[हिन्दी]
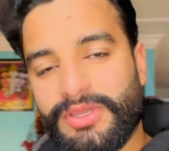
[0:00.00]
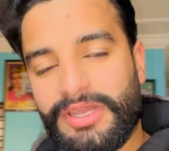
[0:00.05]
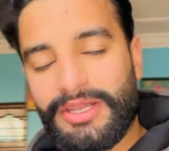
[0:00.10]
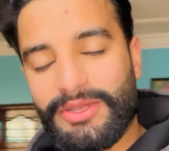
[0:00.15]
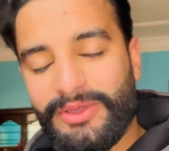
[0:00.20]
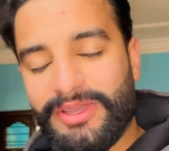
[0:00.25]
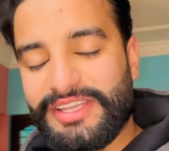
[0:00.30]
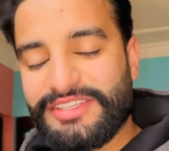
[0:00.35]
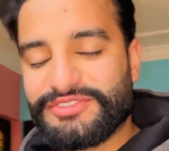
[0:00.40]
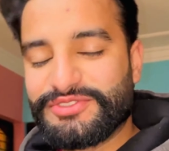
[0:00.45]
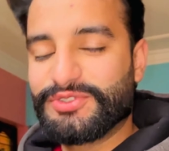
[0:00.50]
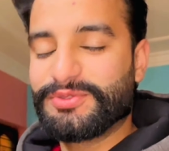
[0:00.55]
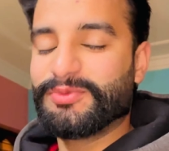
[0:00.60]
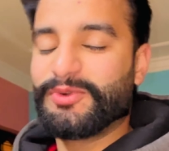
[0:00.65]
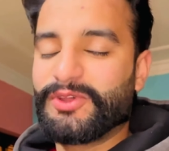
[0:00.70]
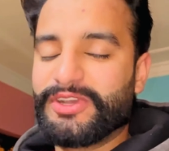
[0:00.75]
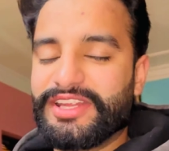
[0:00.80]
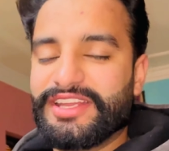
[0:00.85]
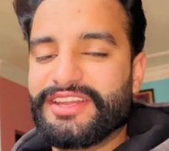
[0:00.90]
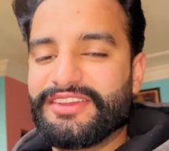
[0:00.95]
हेलो गाइज गुड
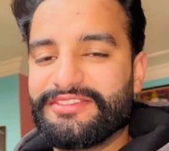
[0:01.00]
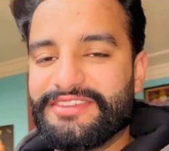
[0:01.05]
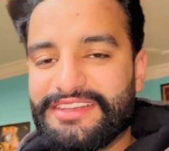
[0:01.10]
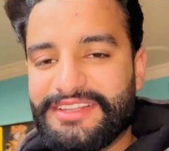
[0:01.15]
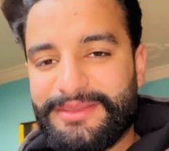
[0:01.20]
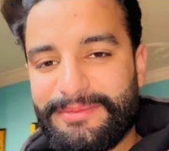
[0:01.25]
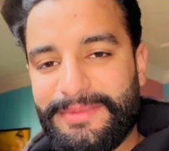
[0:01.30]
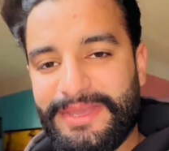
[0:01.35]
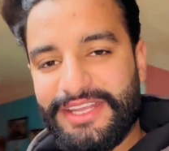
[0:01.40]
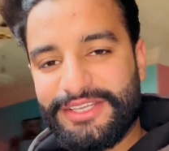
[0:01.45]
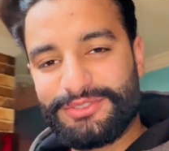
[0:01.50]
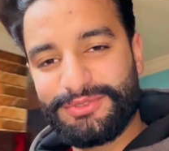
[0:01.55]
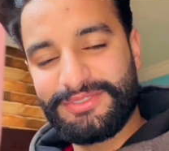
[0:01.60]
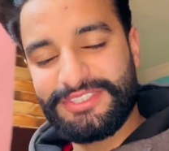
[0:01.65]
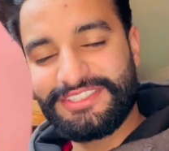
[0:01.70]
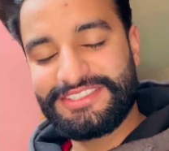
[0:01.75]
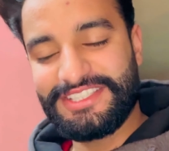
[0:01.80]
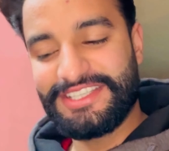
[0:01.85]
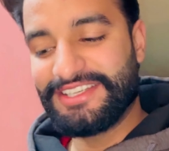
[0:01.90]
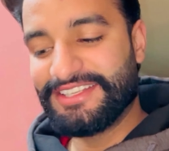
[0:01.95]
मॉर्निंग एंड वेलकम बैक टू
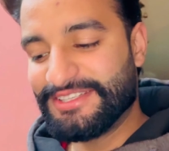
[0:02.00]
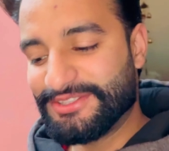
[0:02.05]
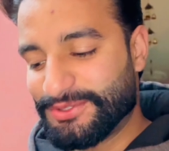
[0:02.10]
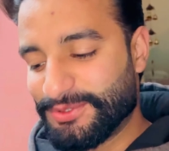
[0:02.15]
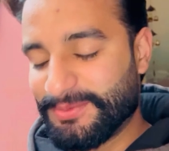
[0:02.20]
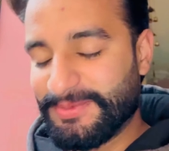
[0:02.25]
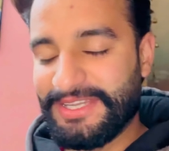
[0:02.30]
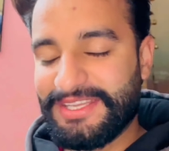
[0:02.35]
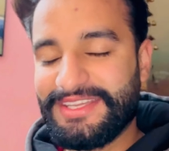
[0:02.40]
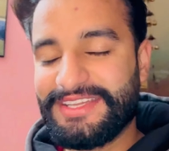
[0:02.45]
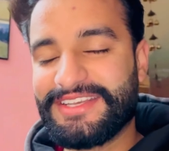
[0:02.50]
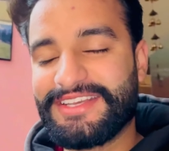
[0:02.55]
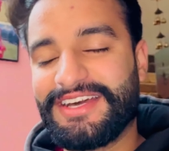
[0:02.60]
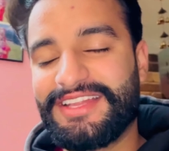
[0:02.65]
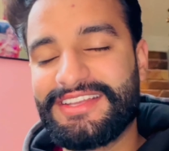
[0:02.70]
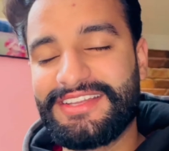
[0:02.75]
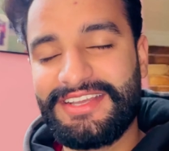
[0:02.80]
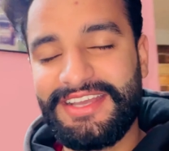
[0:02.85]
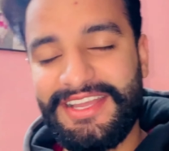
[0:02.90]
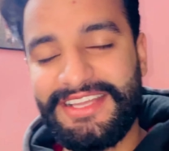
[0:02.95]
द चैनल तो भाई
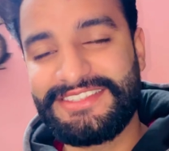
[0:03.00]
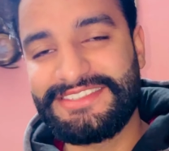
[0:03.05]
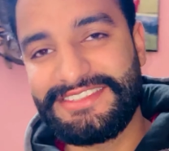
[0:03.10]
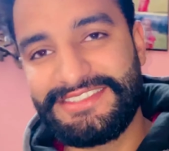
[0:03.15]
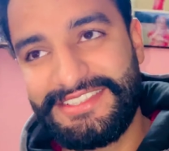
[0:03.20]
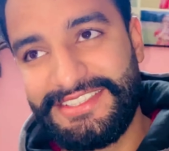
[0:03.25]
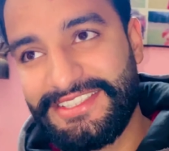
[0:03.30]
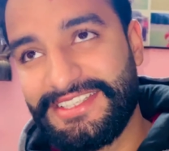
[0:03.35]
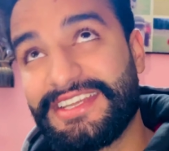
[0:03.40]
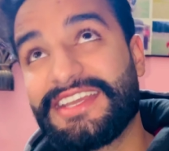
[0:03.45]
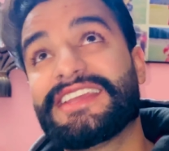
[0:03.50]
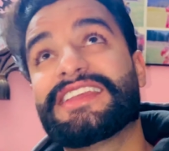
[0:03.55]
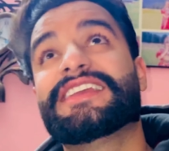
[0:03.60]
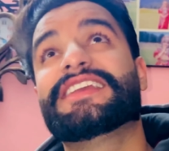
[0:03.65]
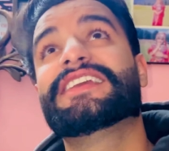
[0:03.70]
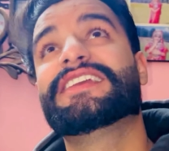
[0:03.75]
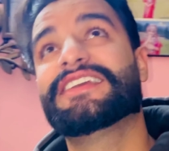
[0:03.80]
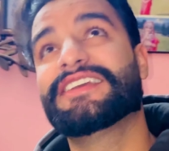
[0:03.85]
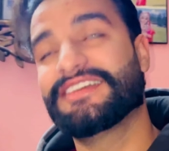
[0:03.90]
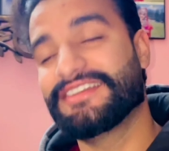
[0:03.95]
कल का ऐसा सीन है कि
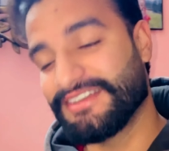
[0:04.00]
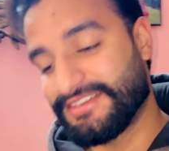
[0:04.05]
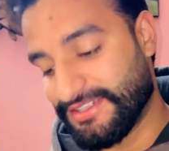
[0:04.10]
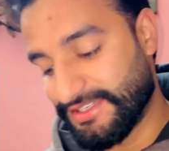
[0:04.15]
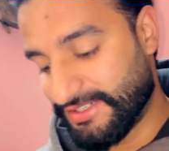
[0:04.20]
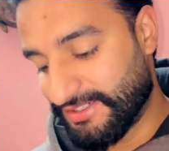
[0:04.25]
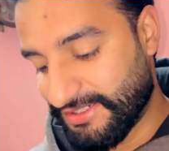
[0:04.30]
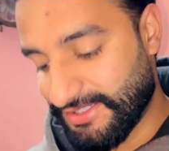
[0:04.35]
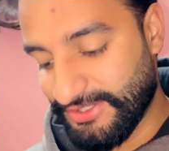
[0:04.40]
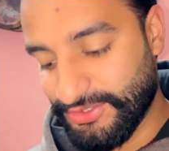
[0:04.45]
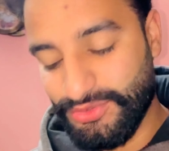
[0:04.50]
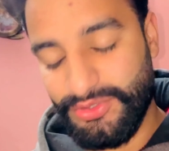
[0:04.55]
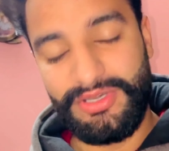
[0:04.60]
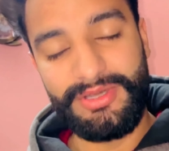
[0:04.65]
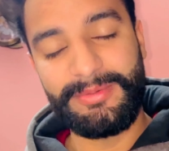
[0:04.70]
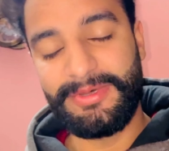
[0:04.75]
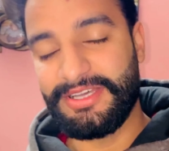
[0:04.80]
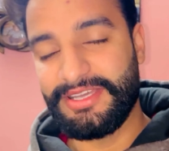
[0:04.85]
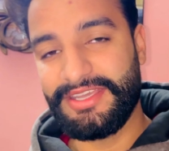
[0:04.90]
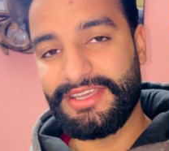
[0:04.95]
कल रात को
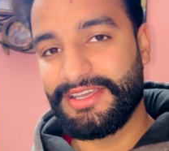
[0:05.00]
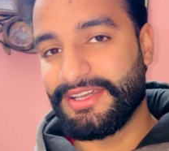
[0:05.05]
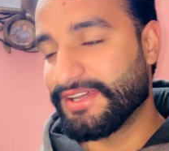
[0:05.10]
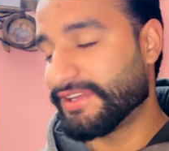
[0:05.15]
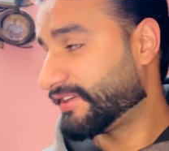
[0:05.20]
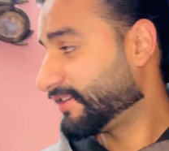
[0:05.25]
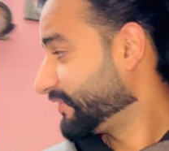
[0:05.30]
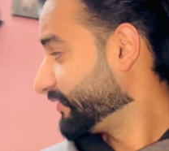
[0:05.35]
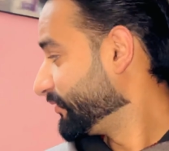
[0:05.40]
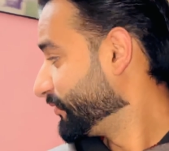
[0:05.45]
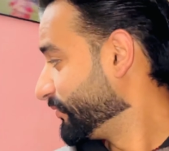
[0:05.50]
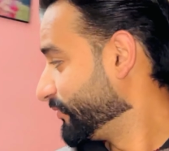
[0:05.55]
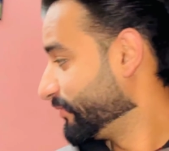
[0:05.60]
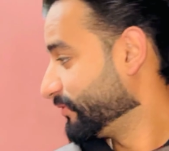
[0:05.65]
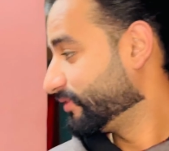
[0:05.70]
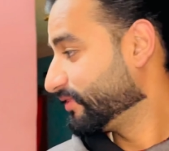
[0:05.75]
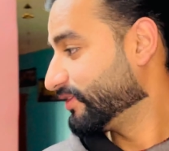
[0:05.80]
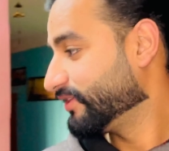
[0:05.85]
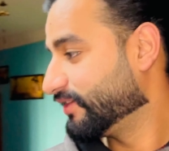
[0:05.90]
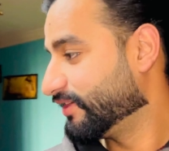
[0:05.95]
हम आ गए घर
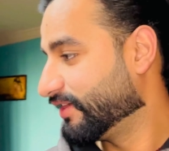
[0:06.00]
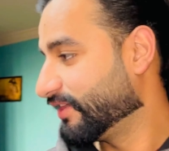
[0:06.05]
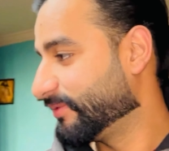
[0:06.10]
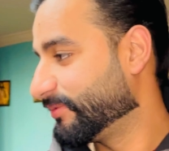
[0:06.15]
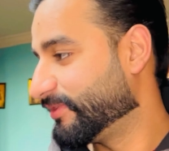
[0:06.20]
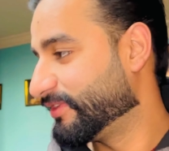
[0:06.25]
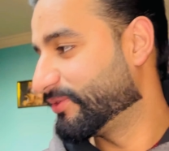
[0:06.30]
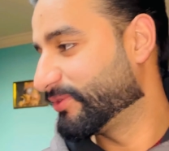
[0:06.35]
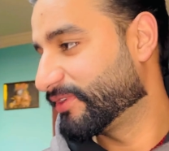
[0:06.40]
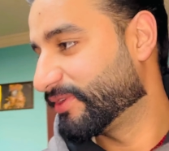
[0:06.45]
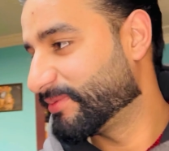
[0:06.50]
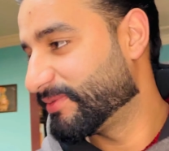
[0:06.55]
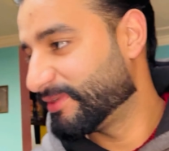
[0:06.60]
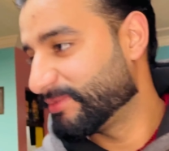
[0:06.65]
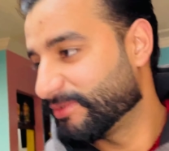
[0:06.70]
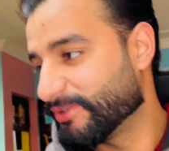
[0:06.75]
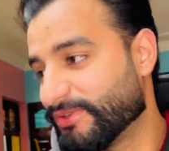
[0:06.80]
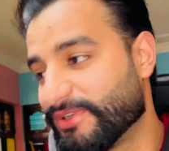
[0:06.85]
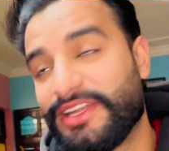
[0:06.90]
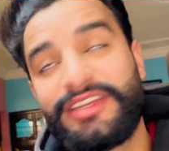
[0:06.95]
और एक मिनट रुके पहले
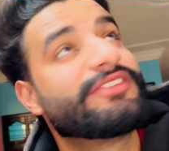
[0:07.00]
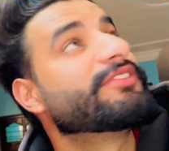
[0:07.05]
मेरे को लाइट